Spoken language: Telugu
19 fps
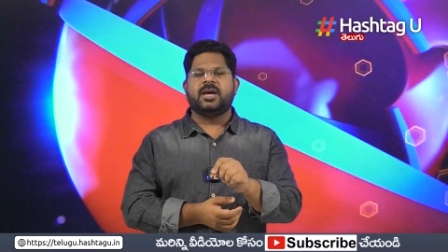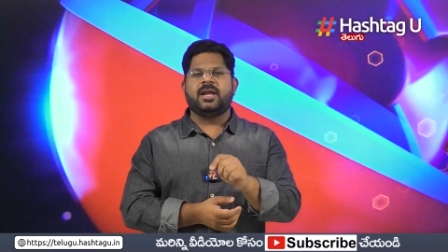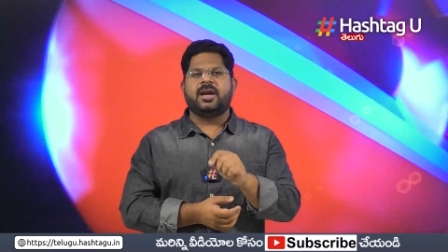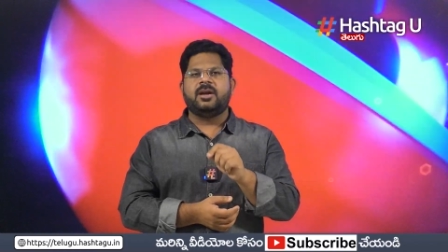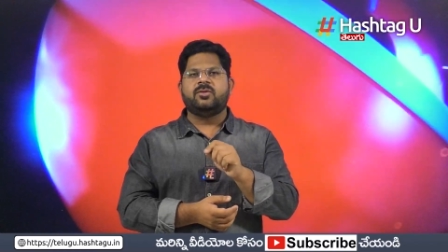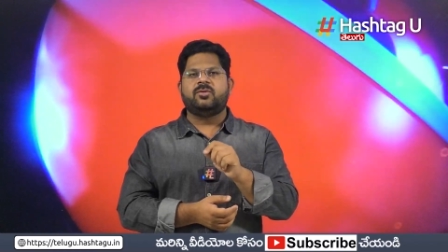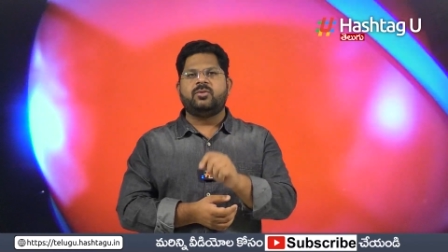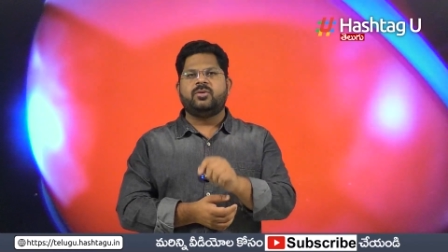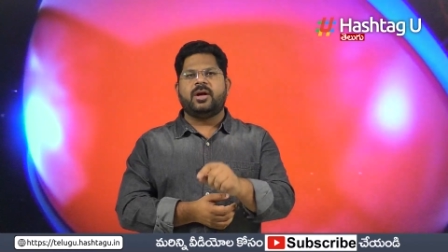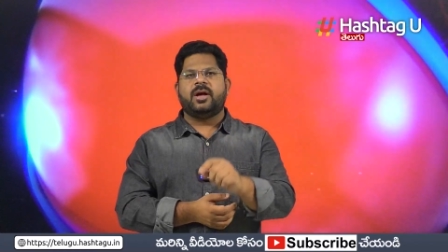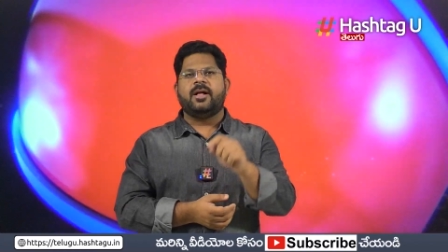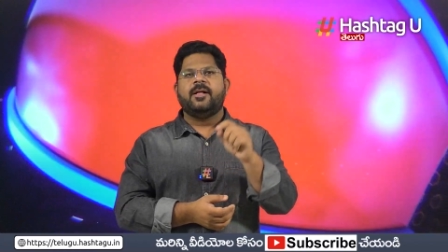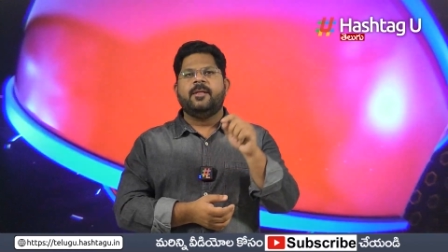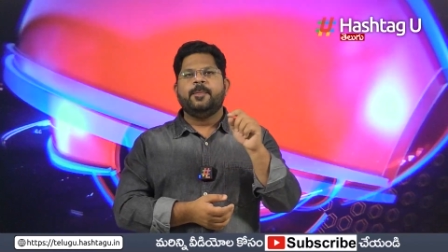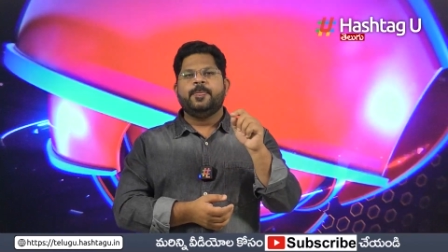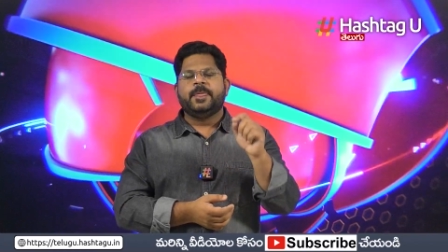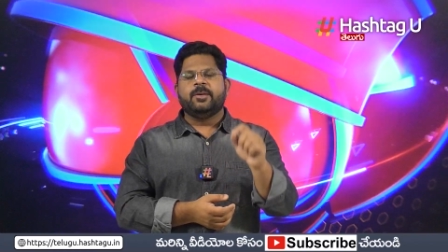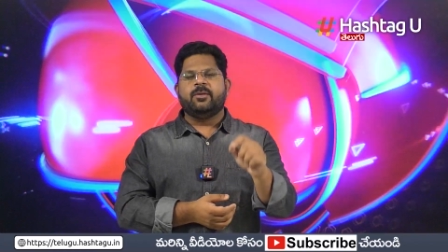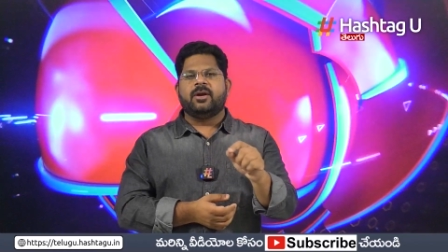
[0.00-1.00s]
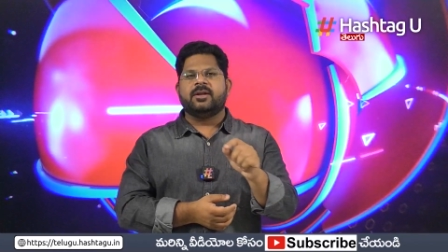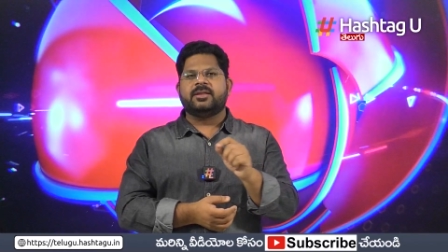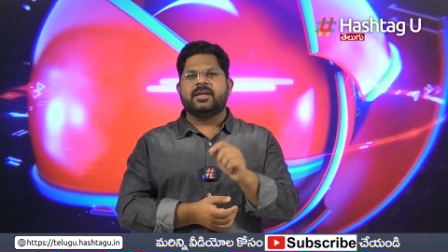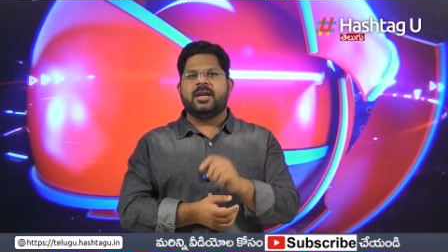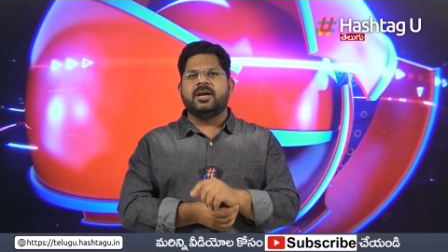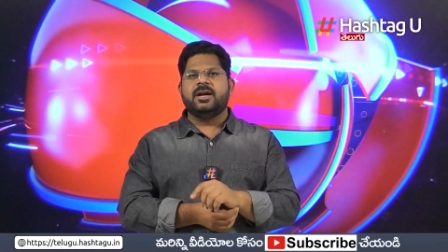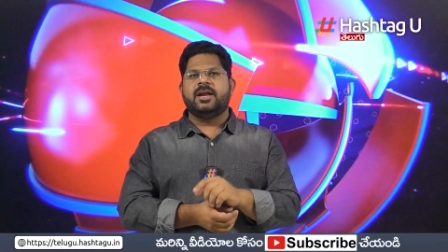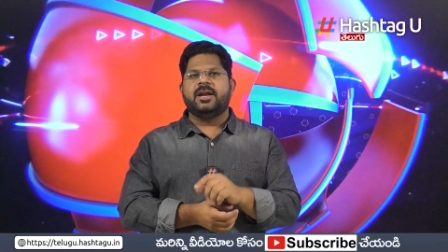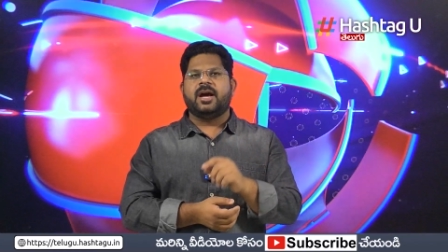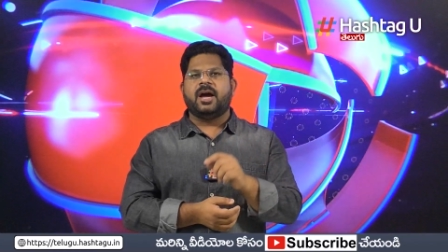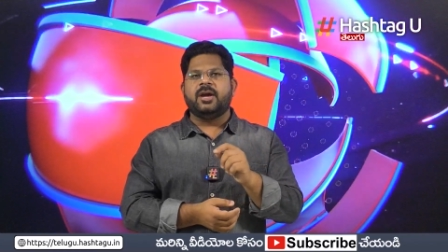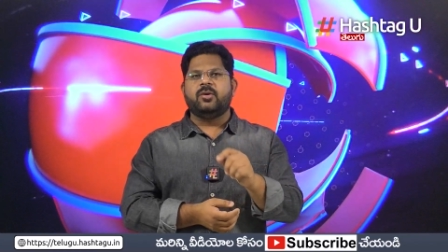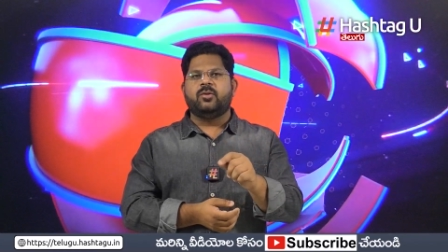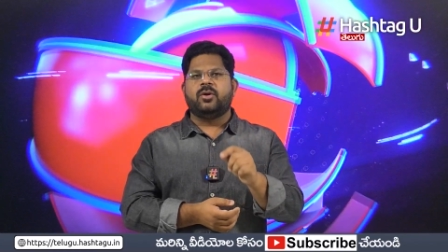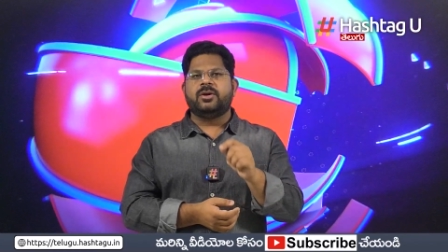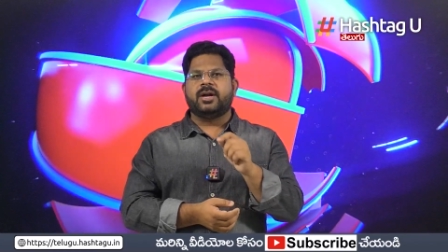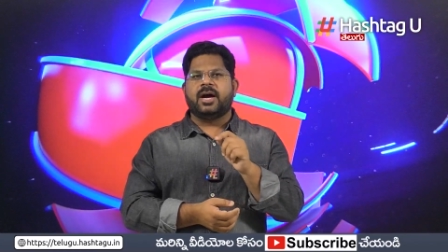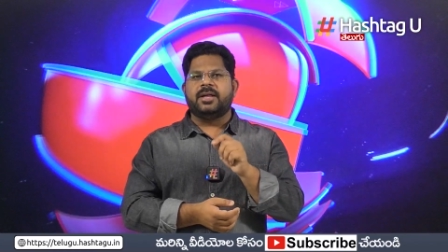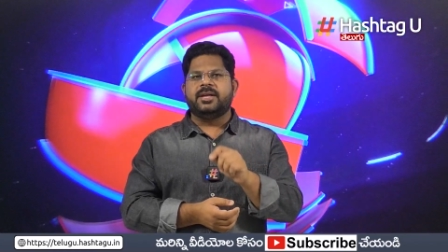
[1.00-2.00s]
చేయాలని కూడా ఇవాళ తెలంగాణ
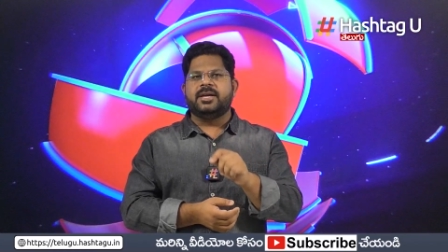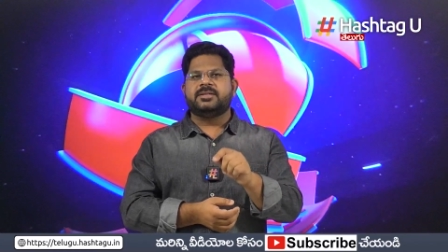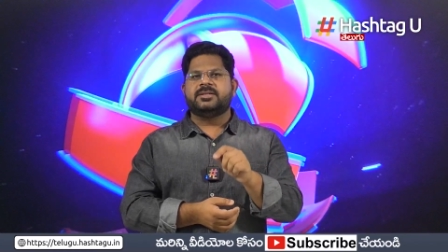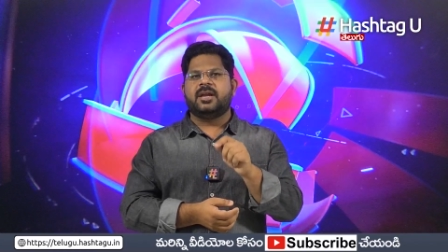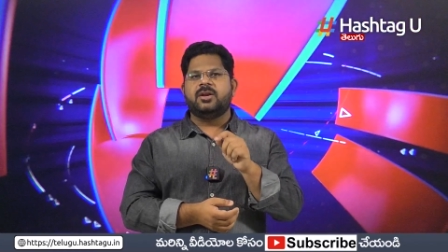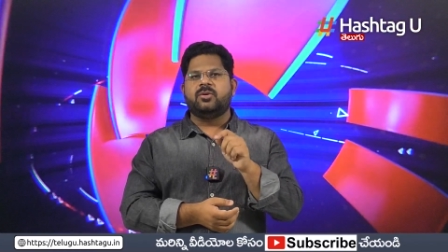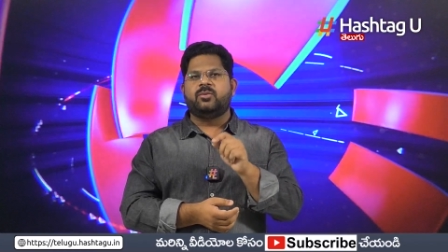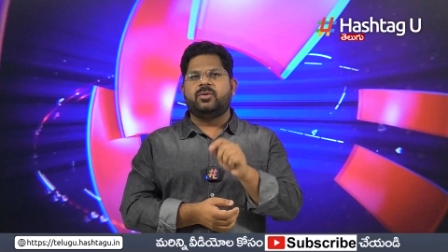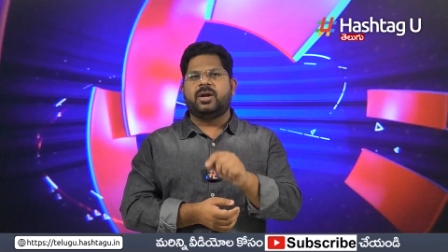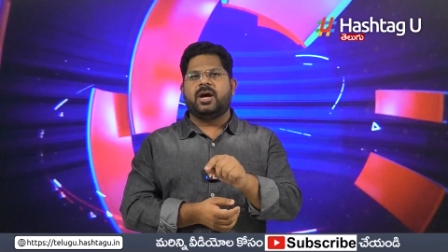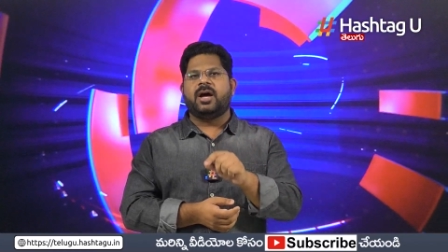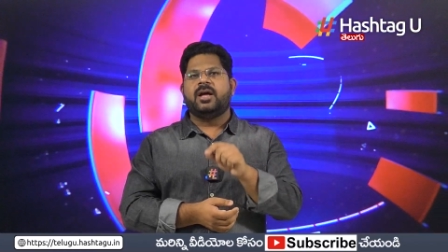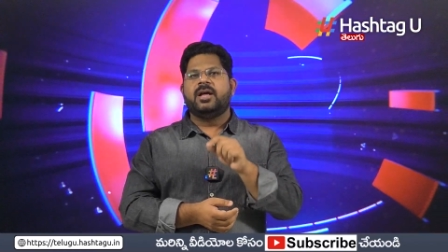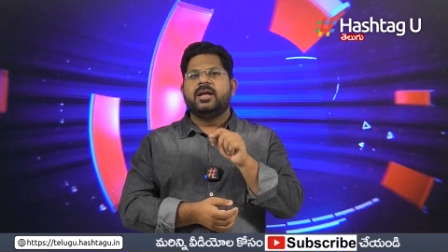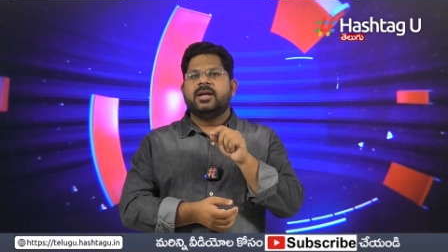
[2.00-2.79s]
హైకోర్టు ఆదేశాలను కూడా